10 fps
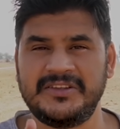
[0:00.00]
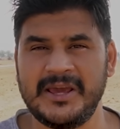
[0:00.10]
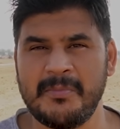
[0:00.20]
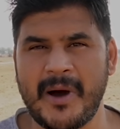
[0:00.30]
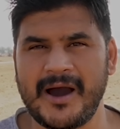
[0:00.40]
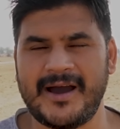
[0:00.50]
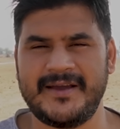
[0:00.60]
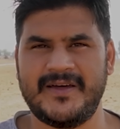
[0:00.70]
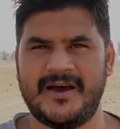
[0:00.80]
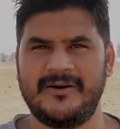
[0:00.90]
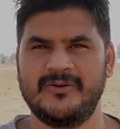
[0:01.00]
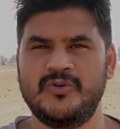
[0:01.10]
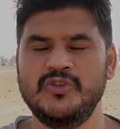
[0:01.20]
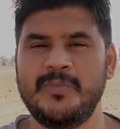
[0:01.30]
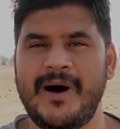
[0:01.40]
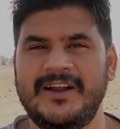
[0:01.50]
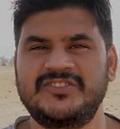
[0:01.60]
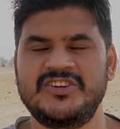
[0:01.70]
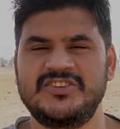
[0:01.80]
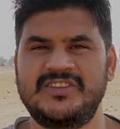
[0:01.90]
ये बाकायदा खुद
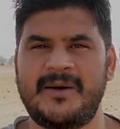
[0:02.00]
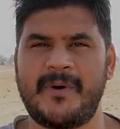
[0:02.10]
भारतीय जनता